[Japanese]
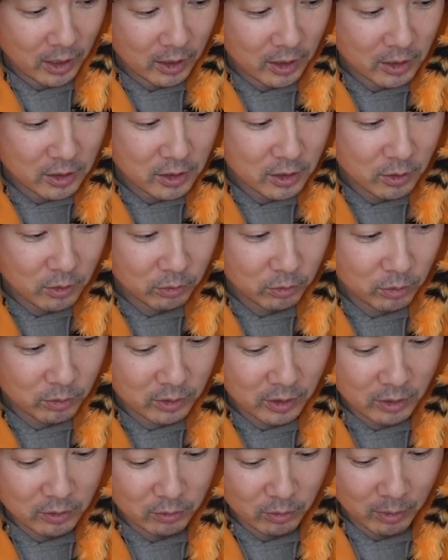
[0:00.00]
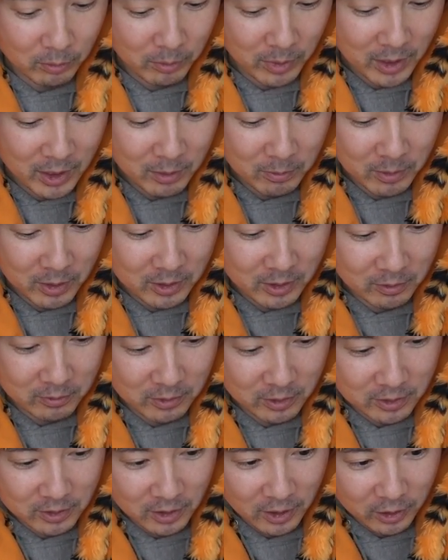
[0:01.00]
悲しいことになるのは目に見えてるん
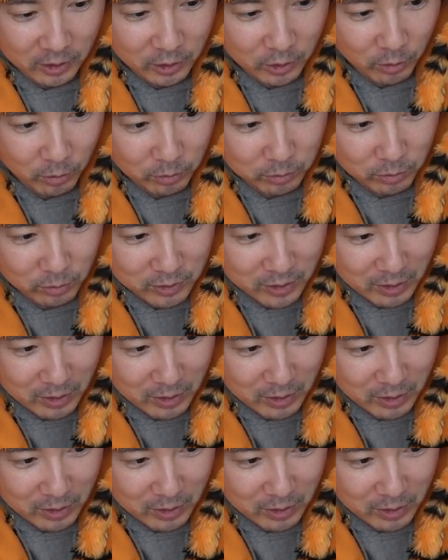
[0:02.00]
ですが競争